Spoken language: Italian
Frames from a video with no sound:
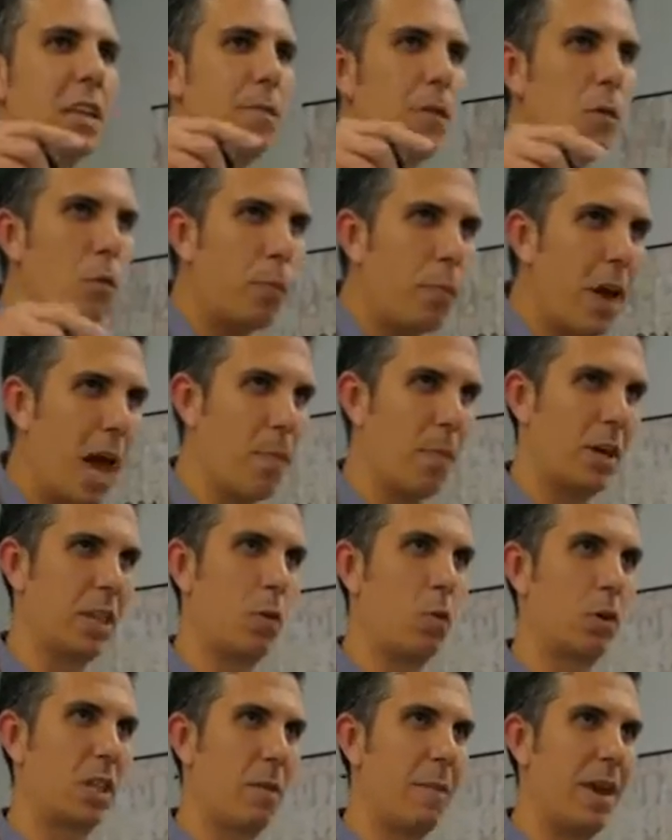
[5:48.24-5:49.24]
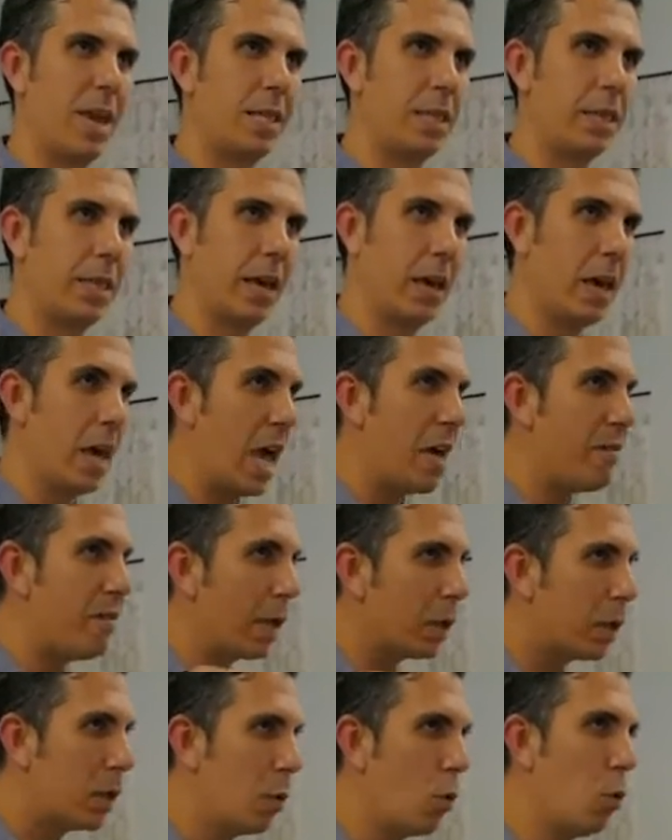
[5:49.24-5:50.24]
sviluppiamo adeguatamente, e vi
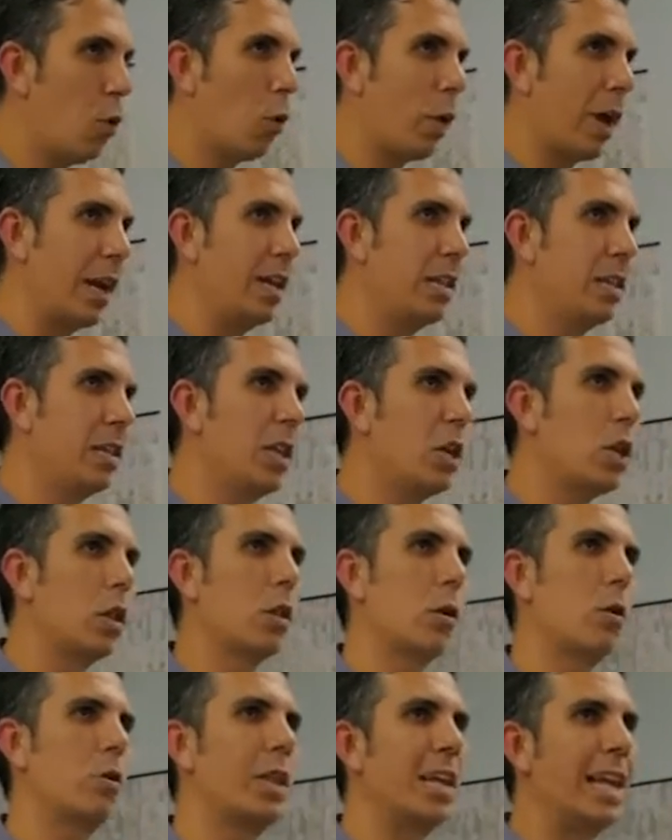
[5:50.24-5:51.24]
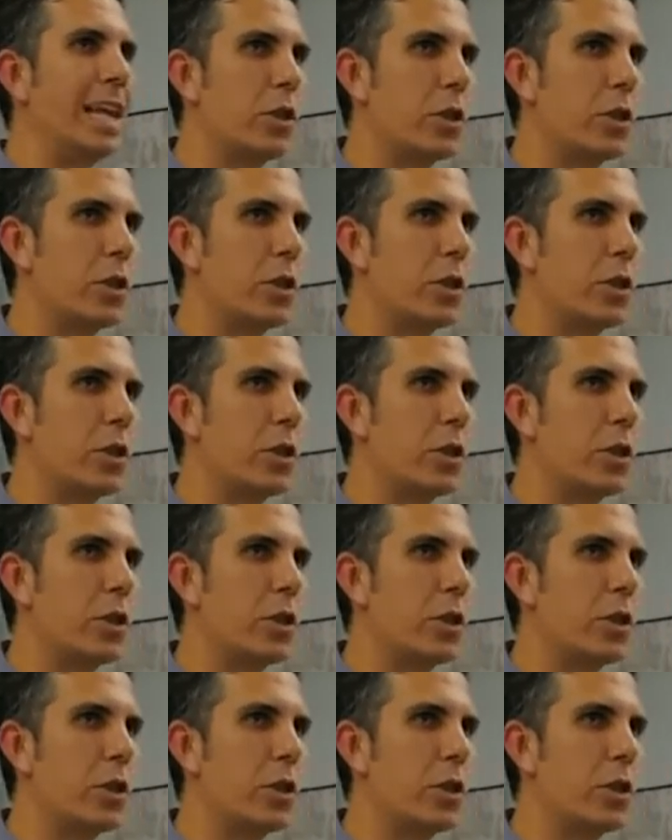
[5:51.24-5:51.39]
assicuro che a Lentini ci sono delle